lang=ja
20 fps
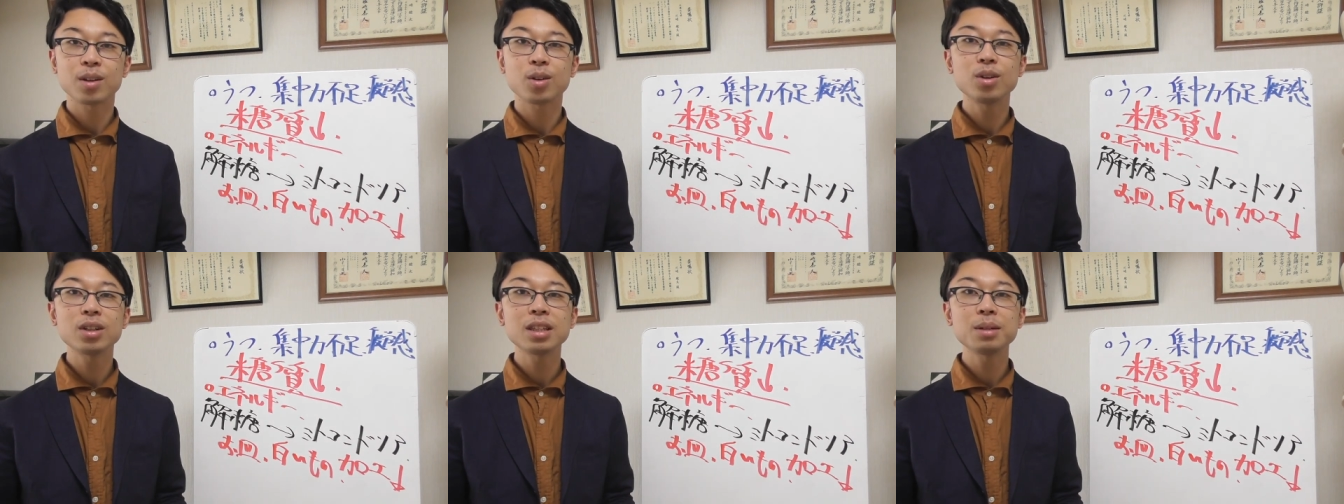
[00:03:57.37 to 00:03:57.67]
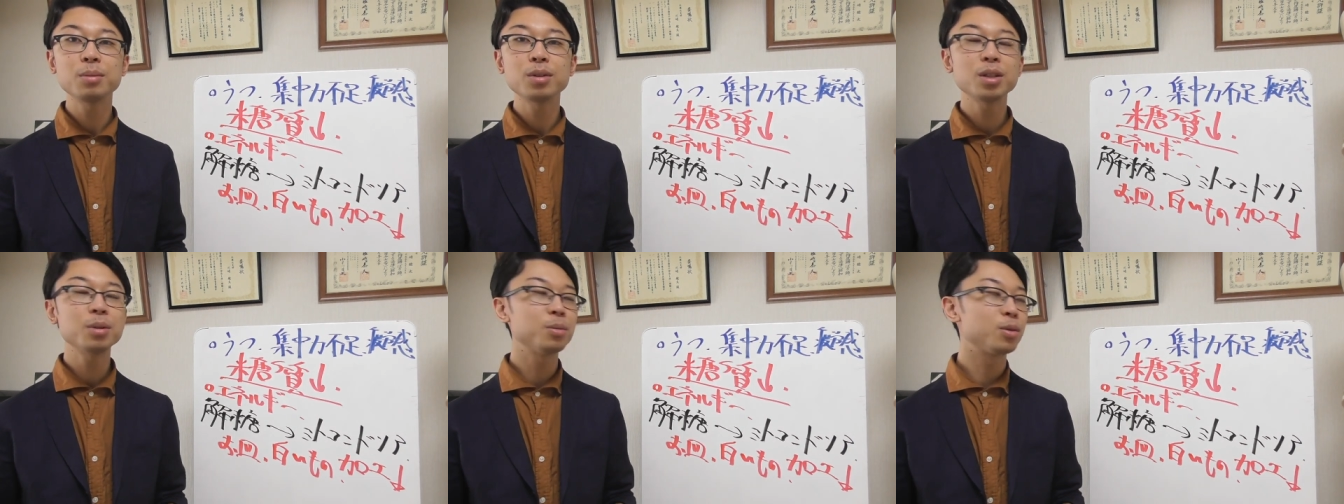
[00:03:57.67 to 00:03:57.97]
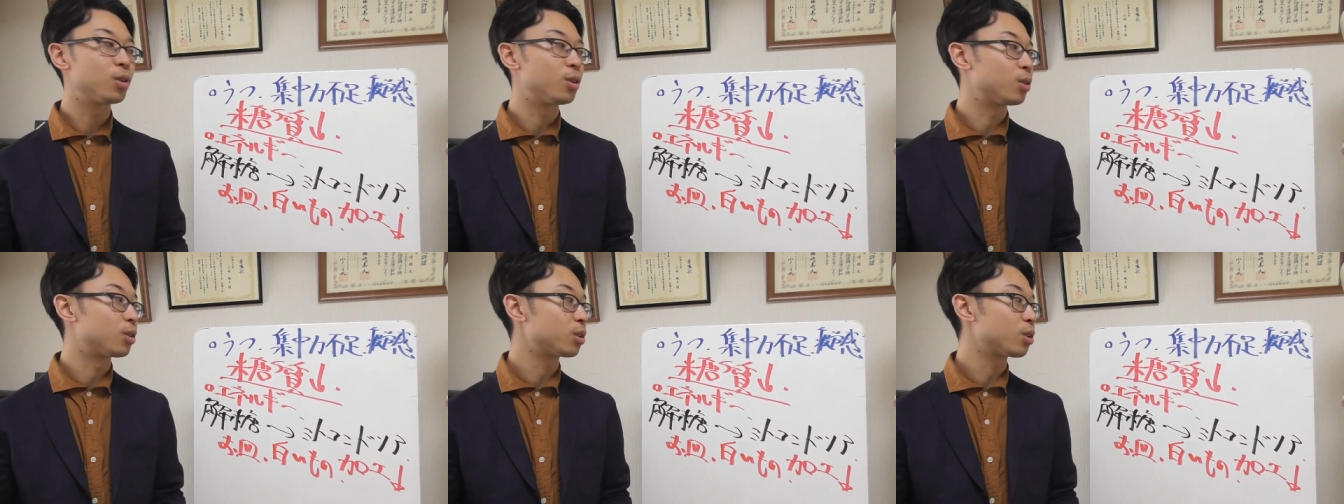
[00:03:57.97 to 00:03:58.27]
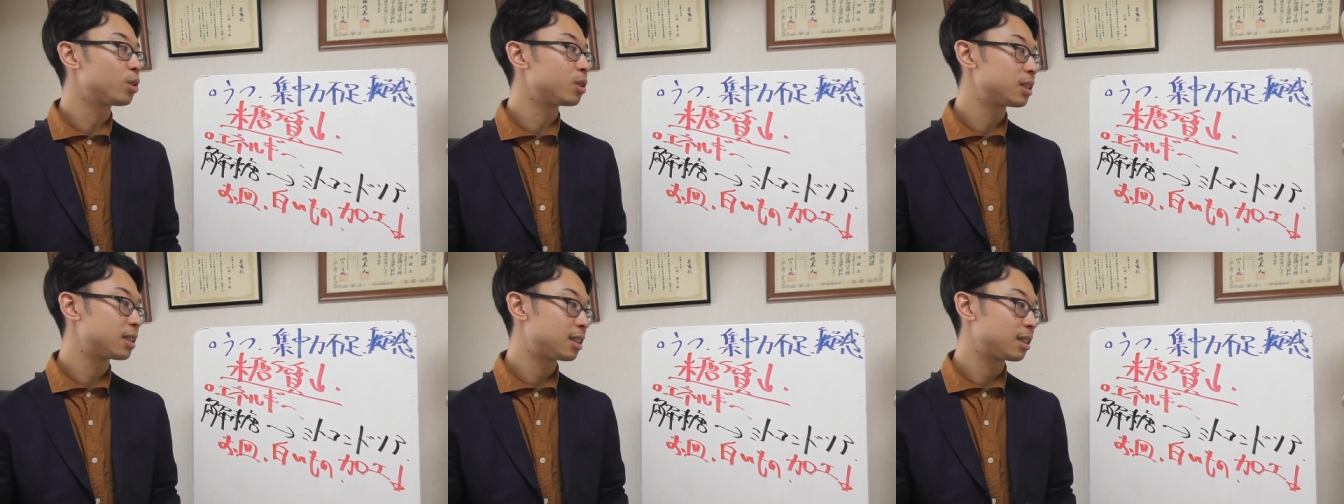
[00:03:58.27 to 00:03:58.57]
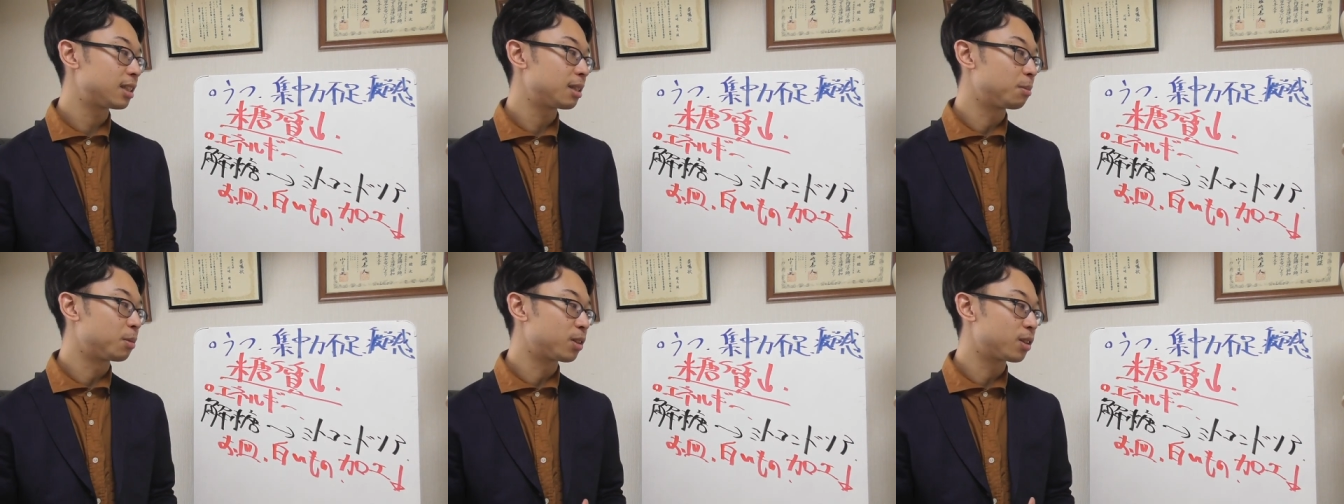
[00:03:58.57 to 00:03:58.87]
こういったものも糖質っ
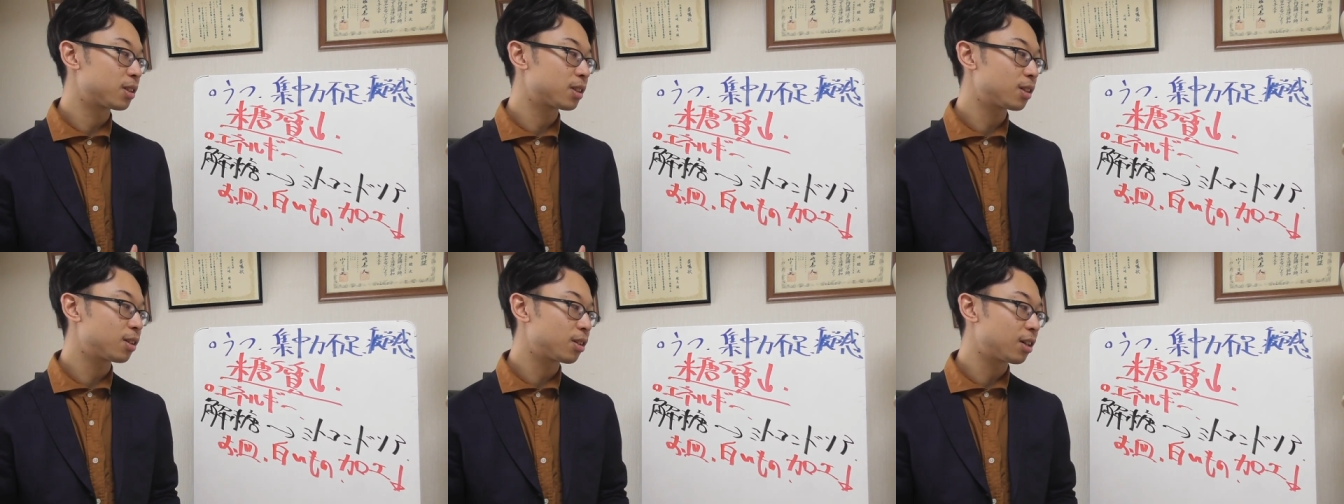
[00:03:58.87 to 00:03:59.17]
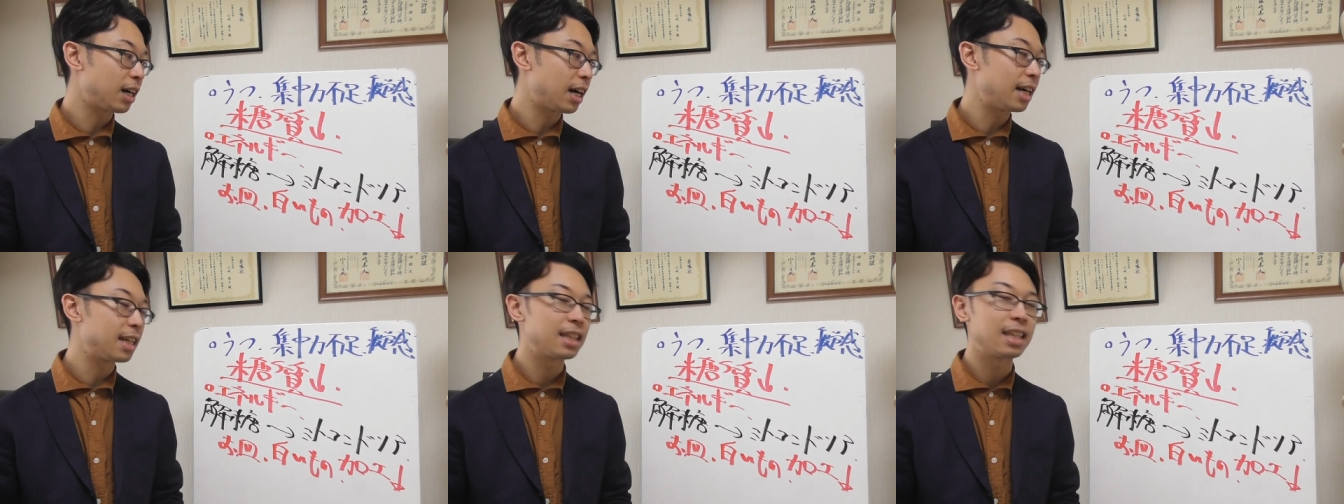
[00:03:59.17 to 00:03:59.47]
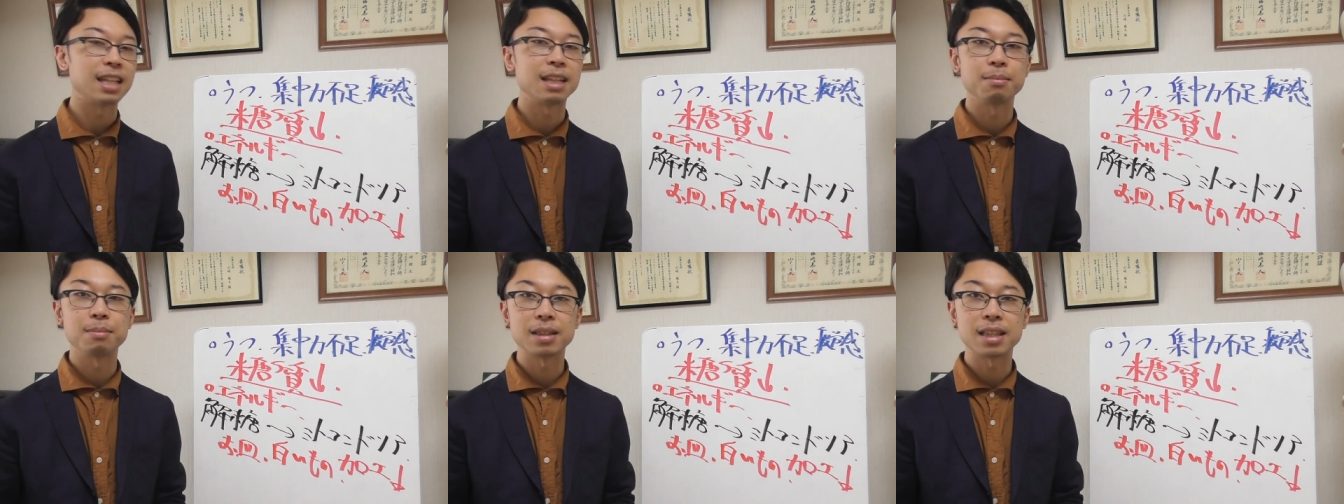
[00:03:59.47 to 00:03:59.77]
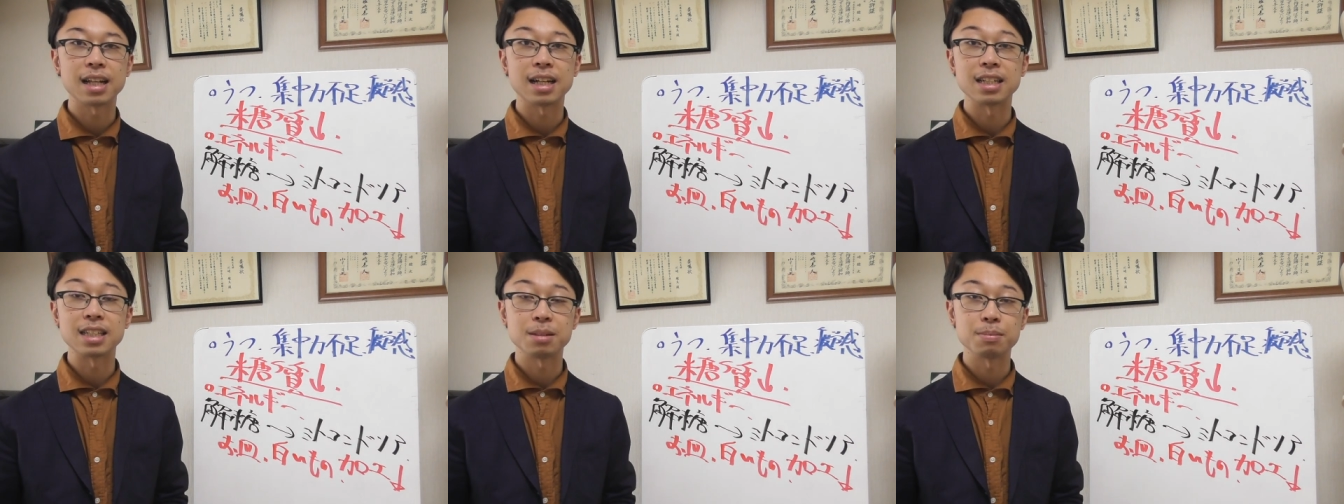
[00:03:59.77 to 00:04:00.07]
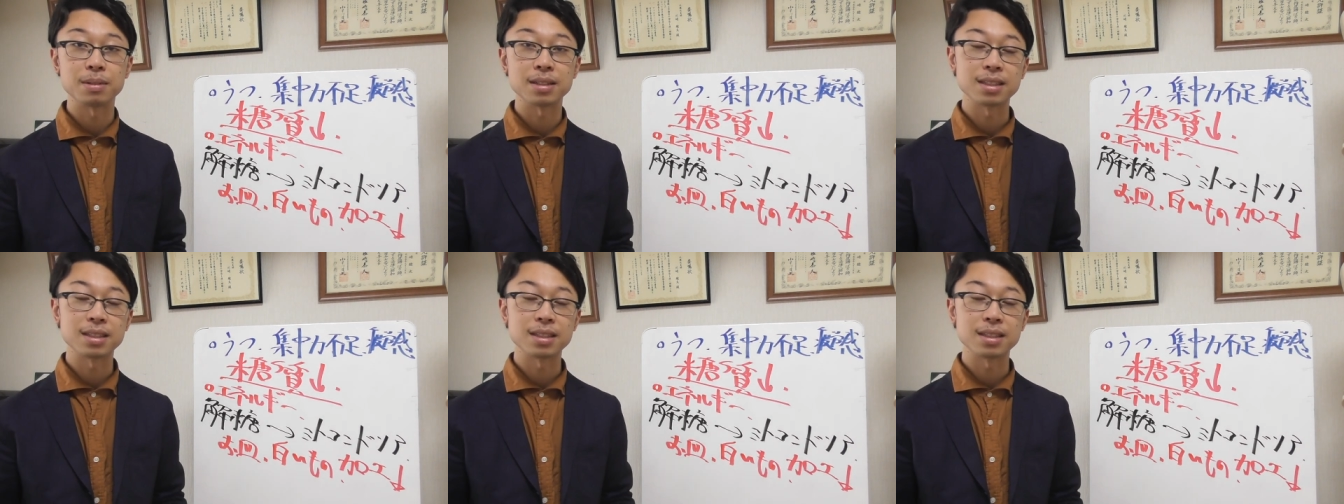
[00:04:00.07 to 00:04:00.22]
てものすごく入っていたりし